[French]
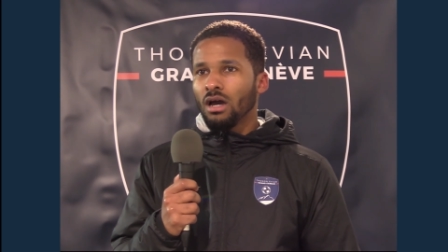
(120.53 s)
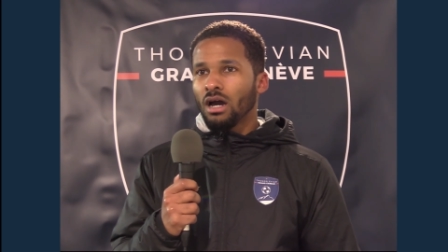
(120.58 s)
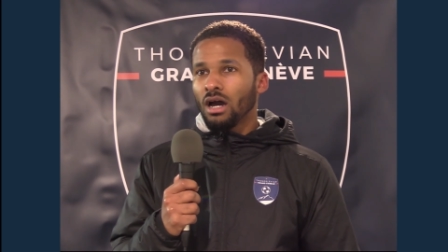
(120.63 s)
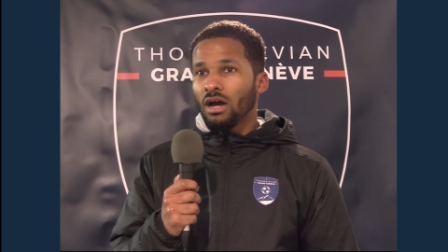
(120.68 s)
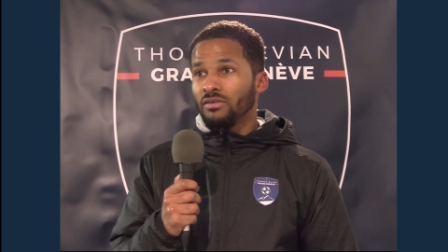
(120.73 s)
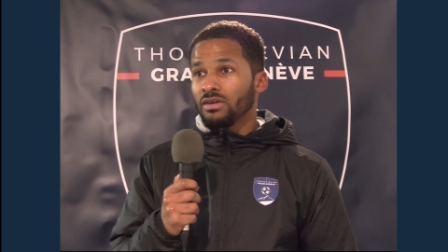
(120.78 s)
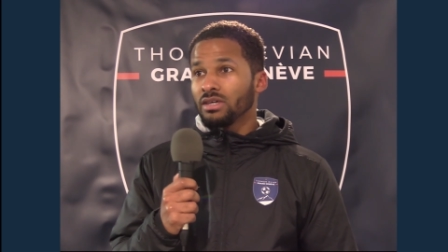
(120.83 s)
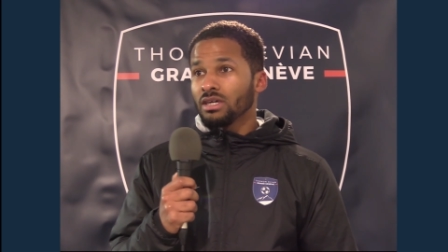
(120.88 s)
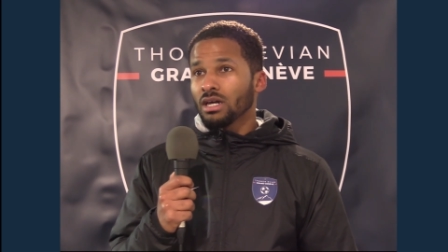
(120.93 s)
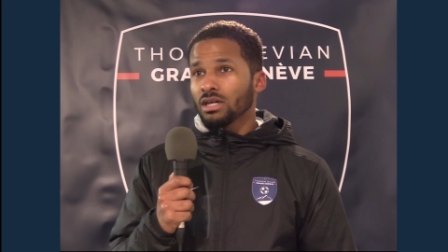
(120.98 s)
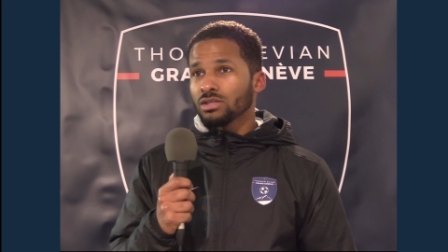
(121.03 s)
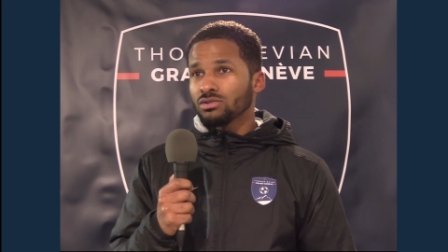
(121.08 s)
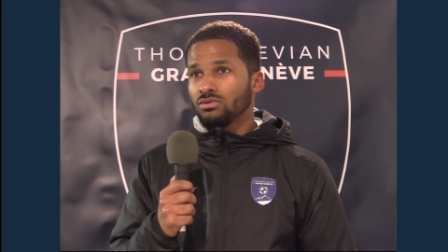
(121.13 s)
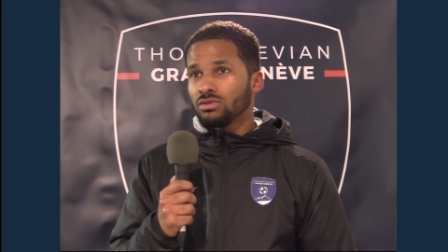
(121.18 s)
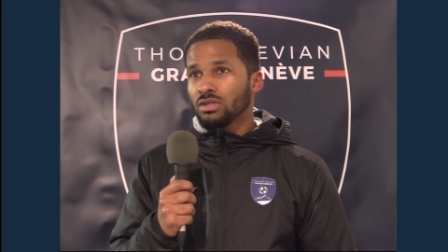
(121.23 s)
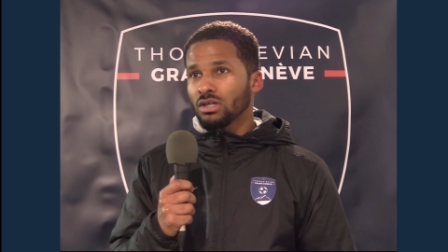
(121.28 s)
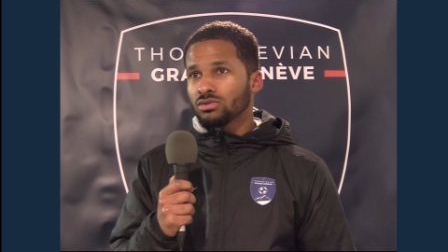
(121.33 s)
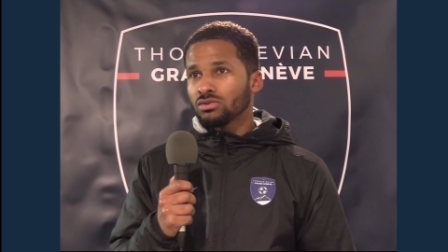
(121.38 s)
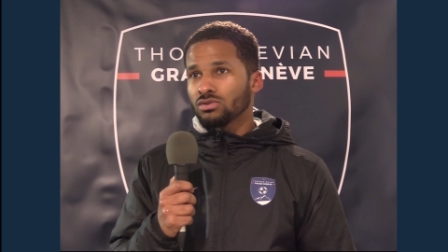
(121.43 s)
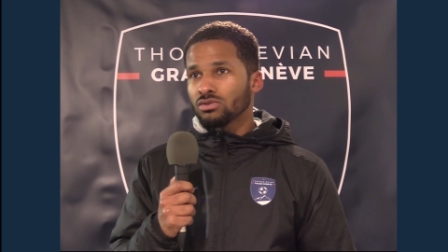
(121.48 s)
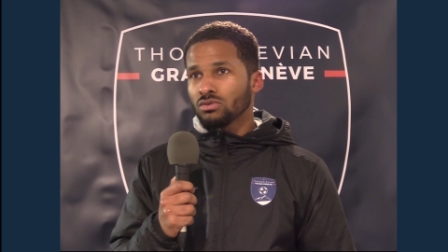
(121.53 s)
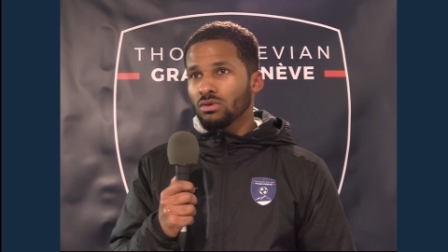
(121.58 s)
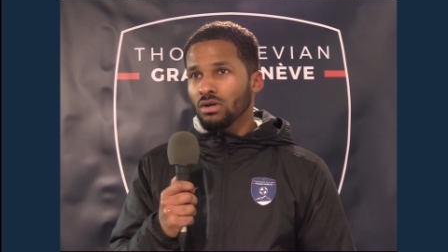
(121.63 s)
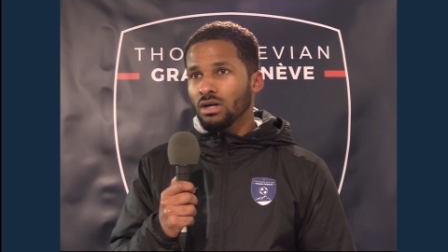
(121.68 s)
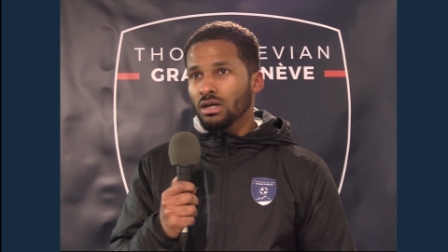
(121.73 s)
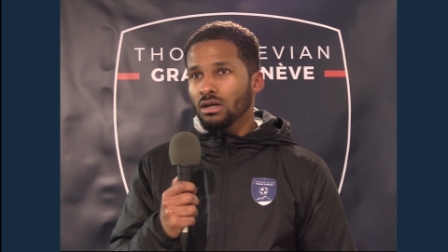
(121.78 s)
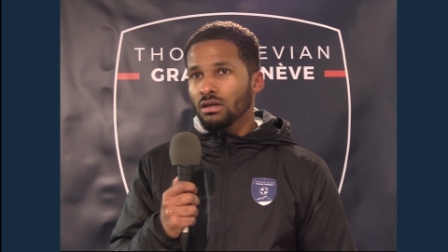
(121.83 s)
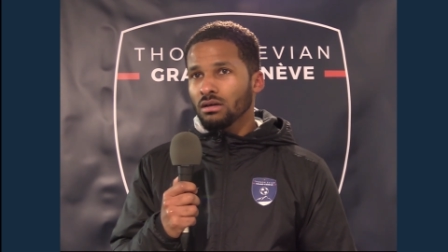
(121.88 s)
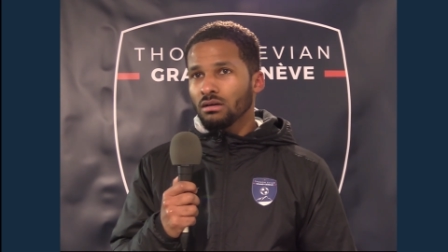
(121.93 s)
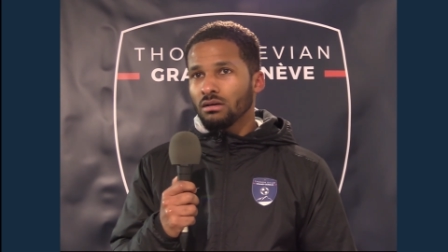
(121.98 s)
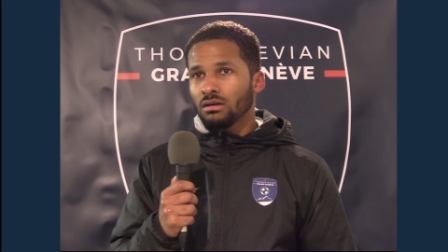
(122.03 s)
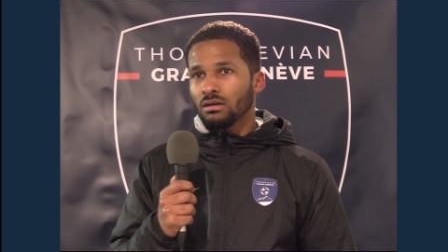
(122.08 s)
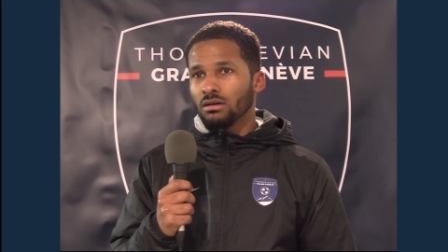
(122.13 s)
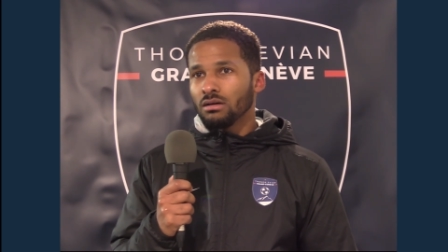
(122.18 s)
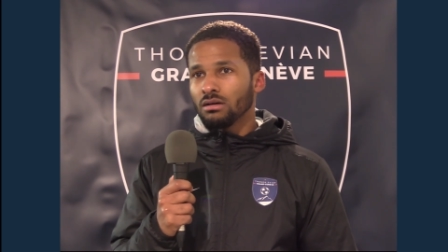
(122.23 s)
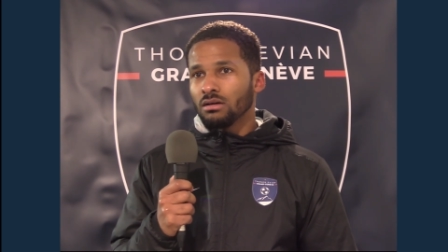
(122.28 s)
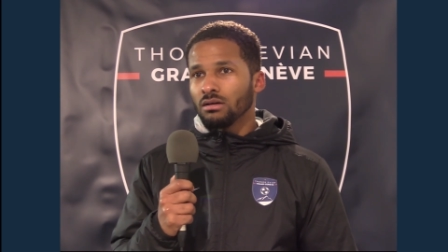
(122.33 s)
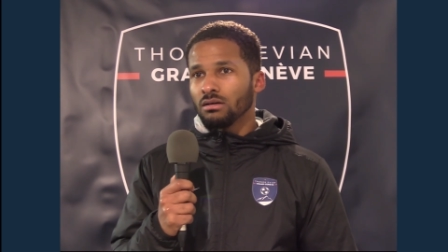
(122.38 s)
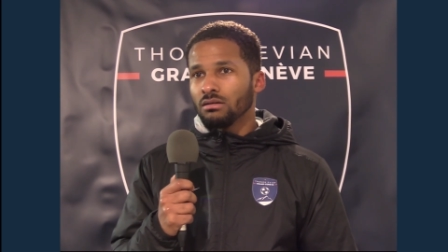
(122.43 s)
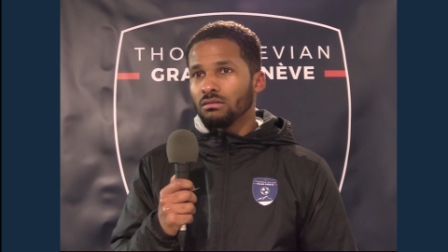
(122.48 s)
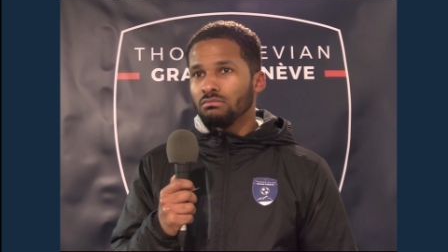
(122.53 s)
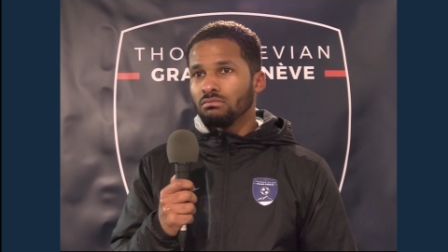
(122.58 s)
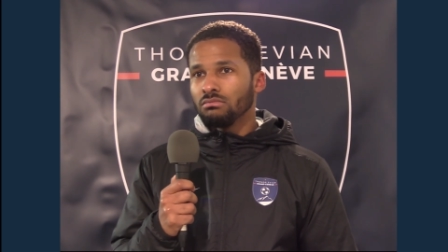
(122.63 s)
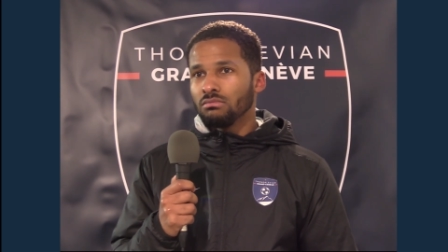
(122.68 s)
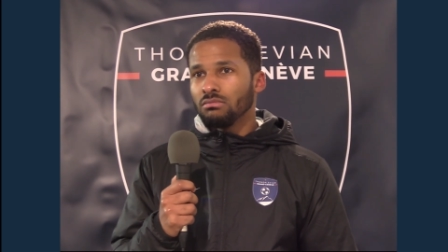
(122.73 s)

avec un résultat ce soir. Euh,